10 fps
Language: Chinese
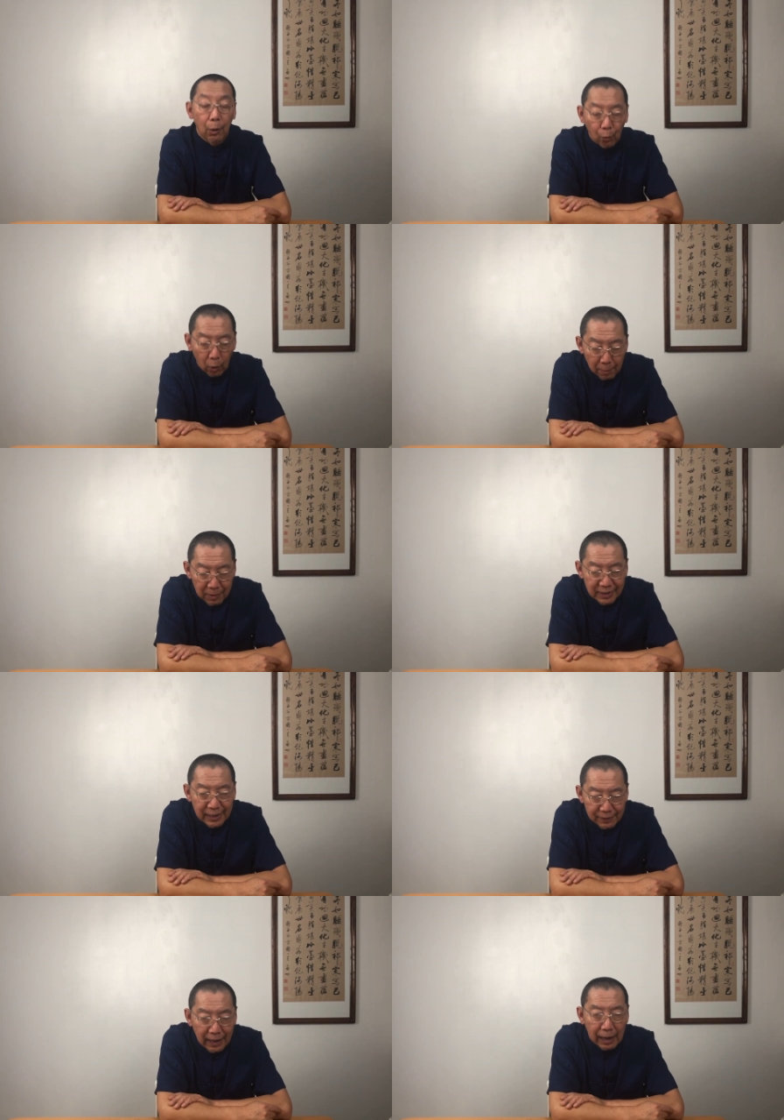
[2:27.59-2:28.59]
我们
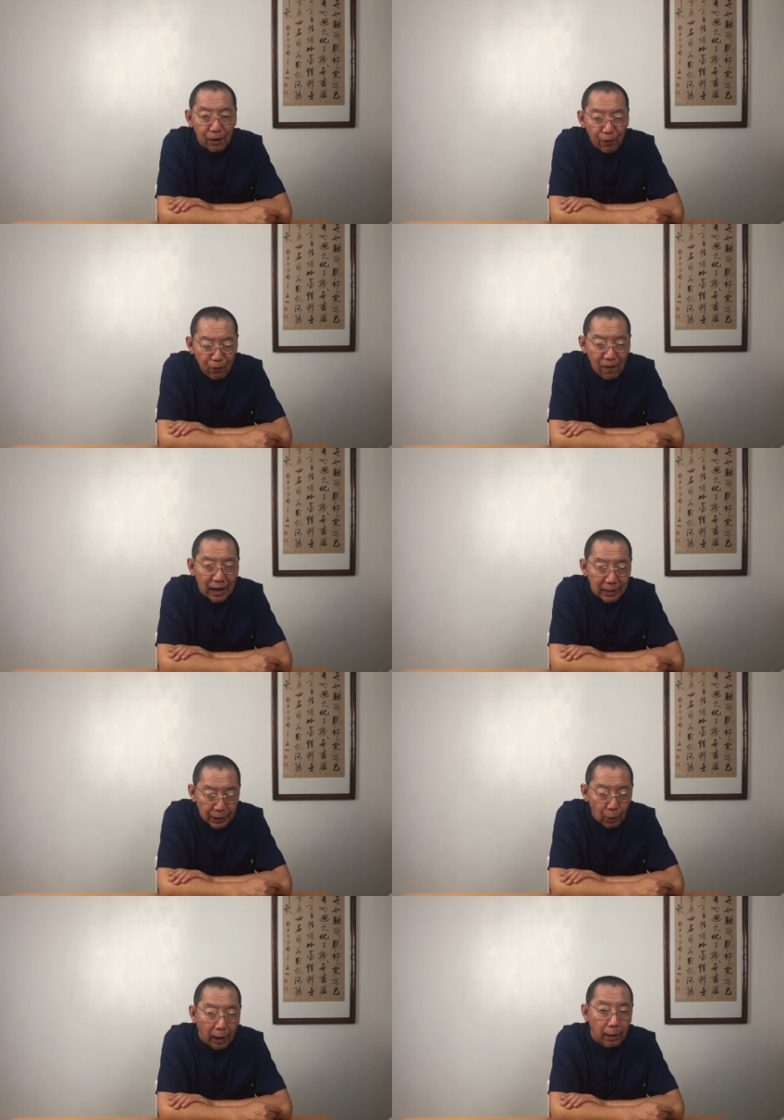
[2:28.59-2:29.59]
现在放一
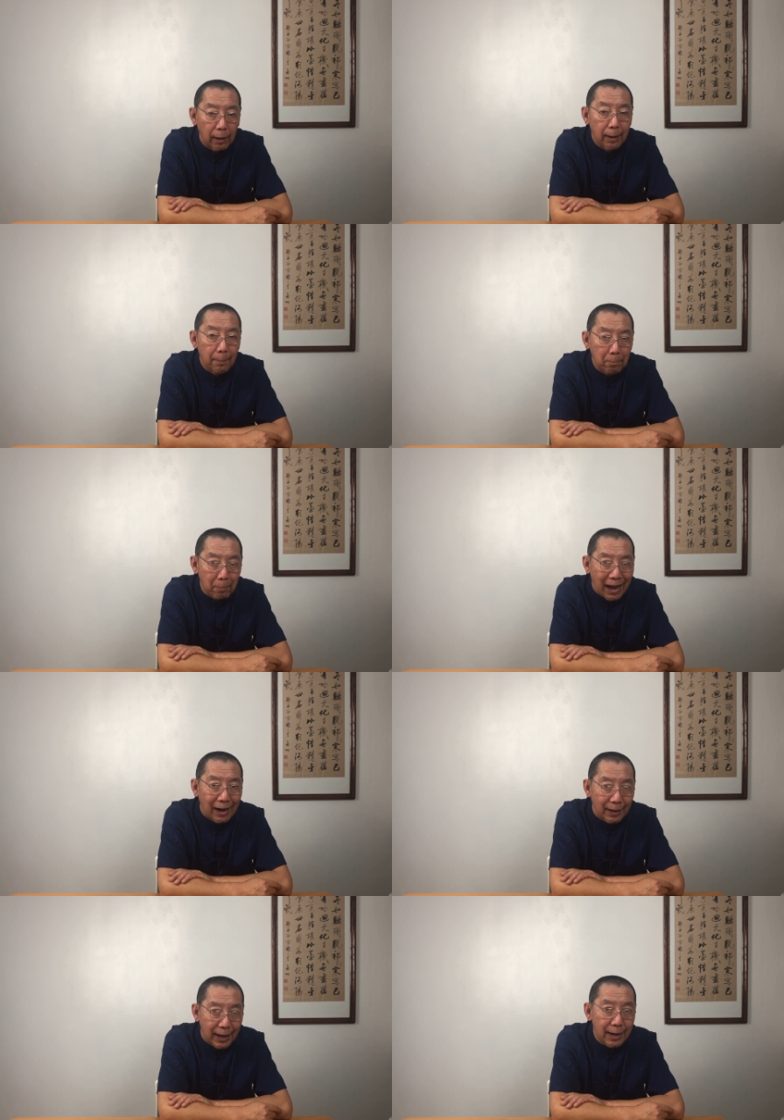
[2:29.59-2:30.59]
段
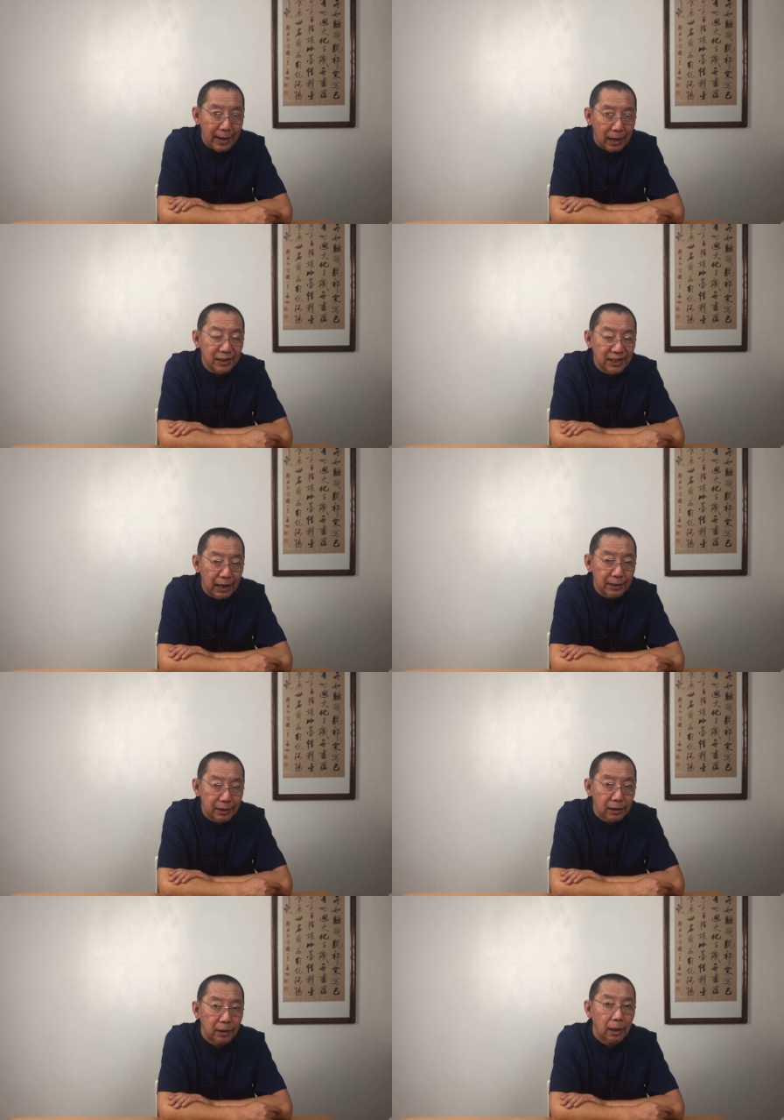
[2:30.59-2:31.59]
马连良先
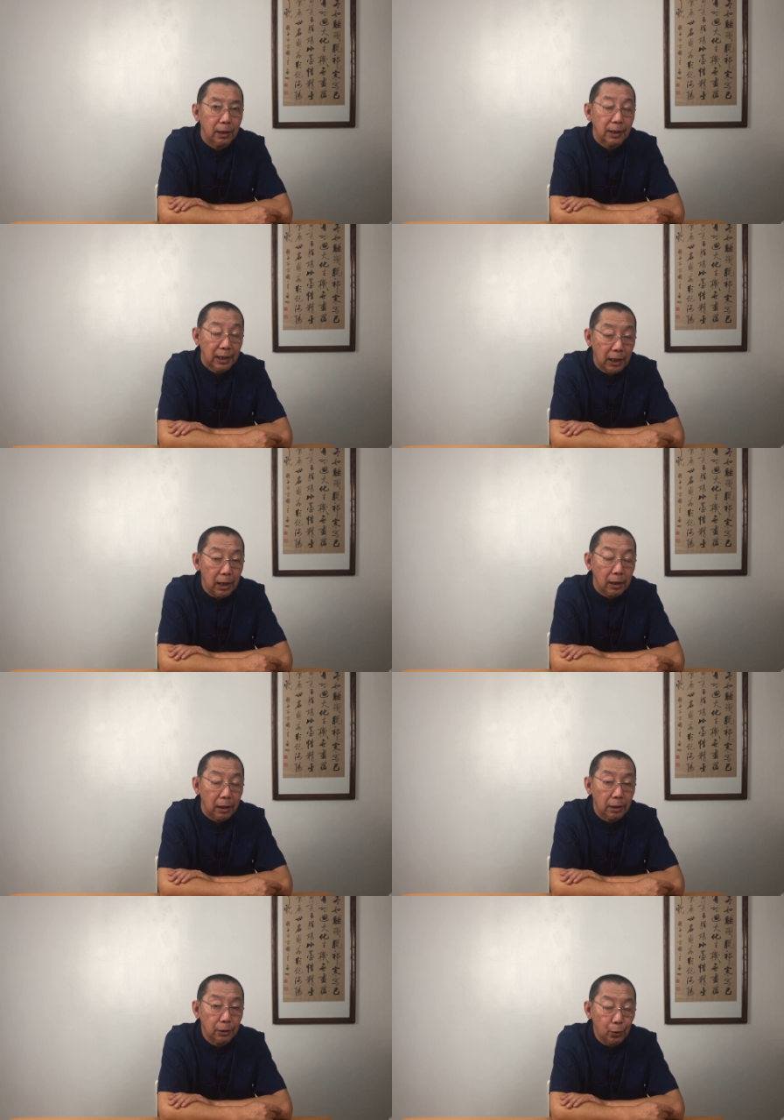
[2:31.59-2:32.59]
生的一个
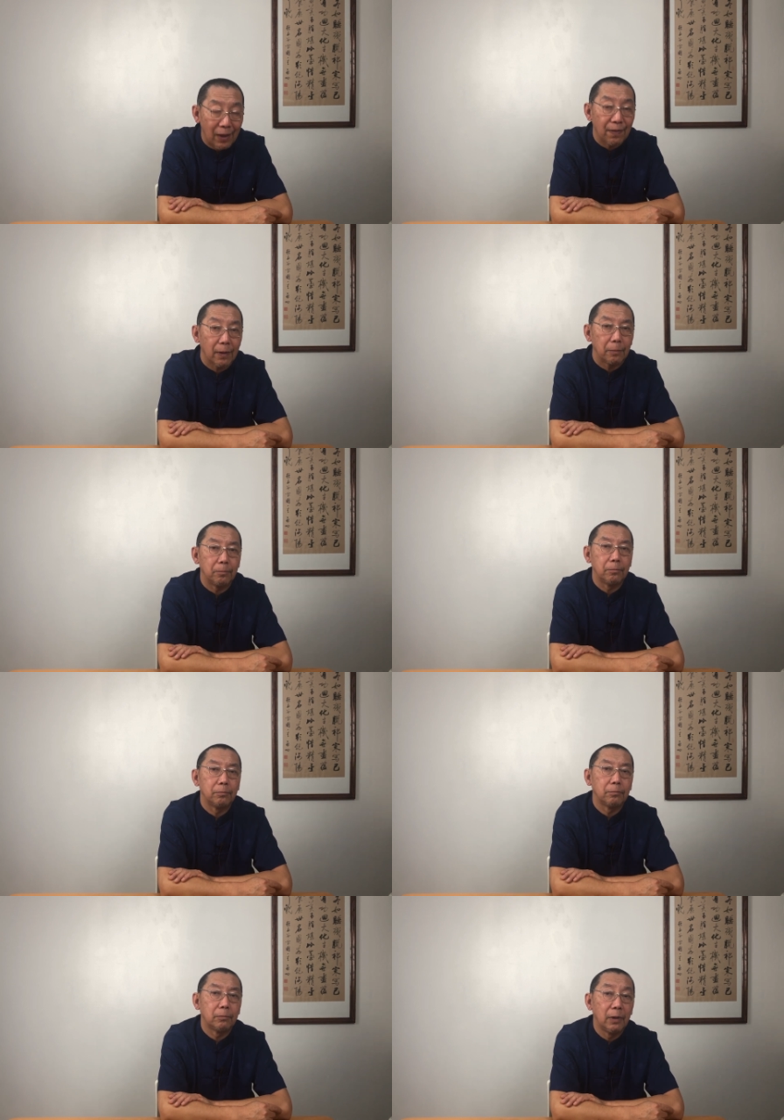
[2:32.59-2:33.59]
段
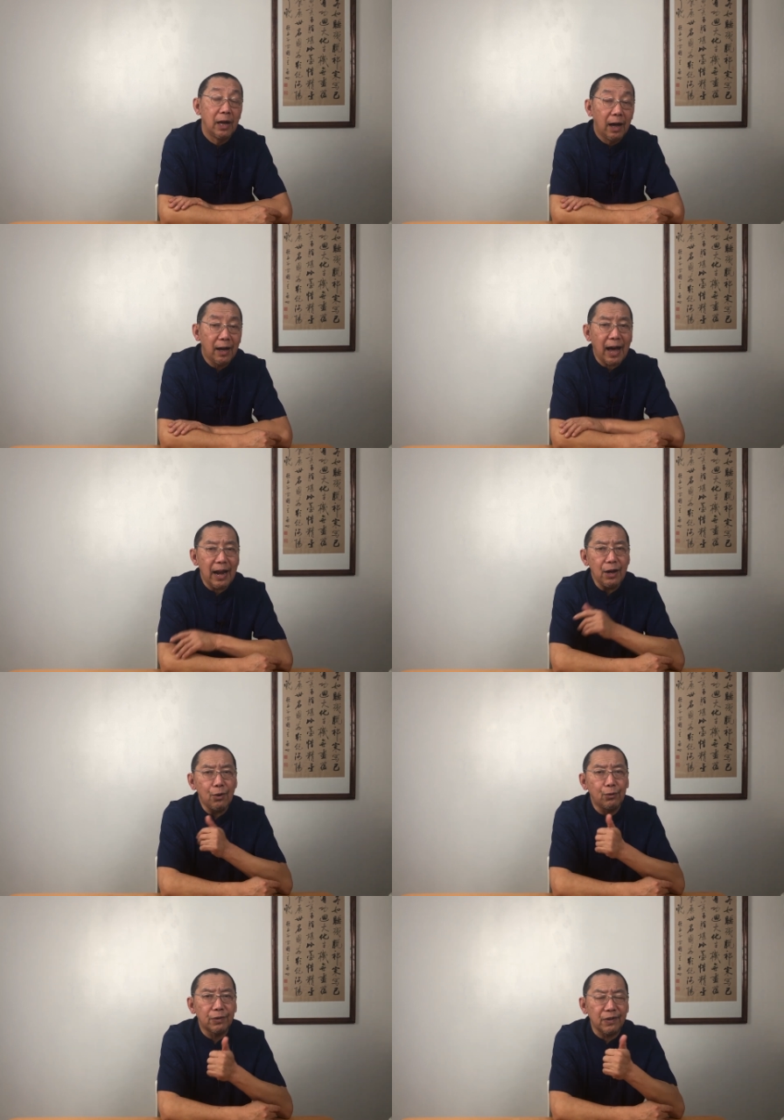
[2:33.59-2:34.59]
子，《甘
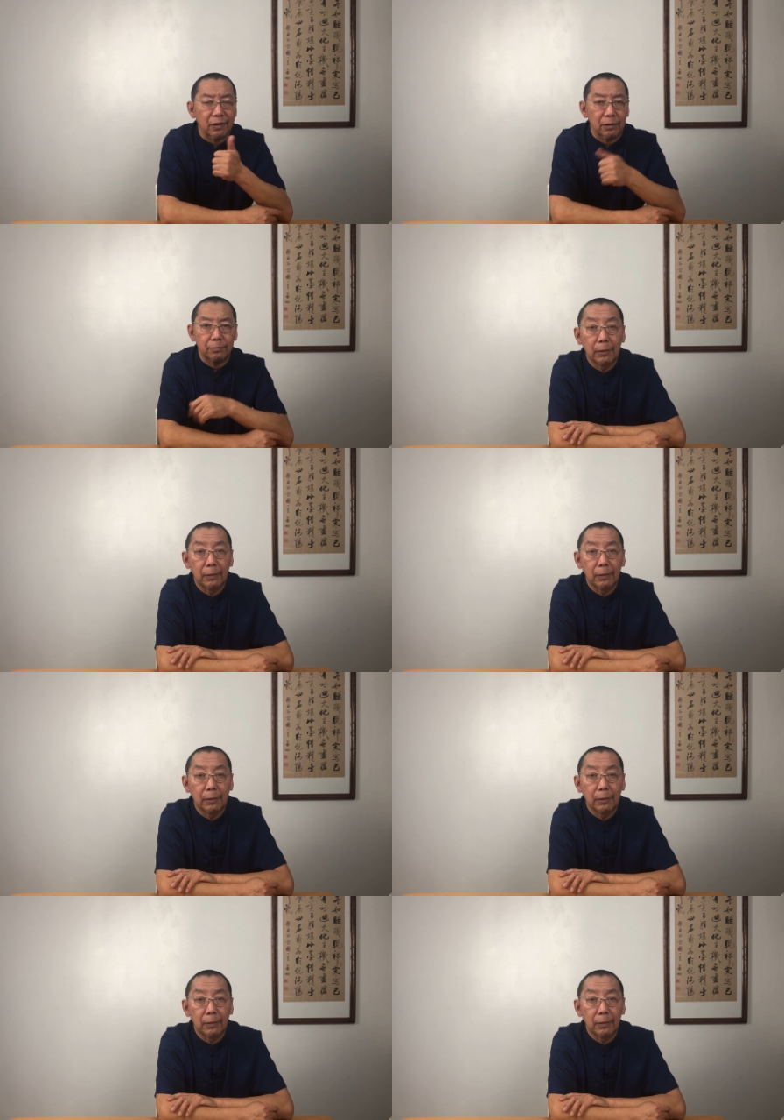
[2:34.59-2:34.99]
露寺》。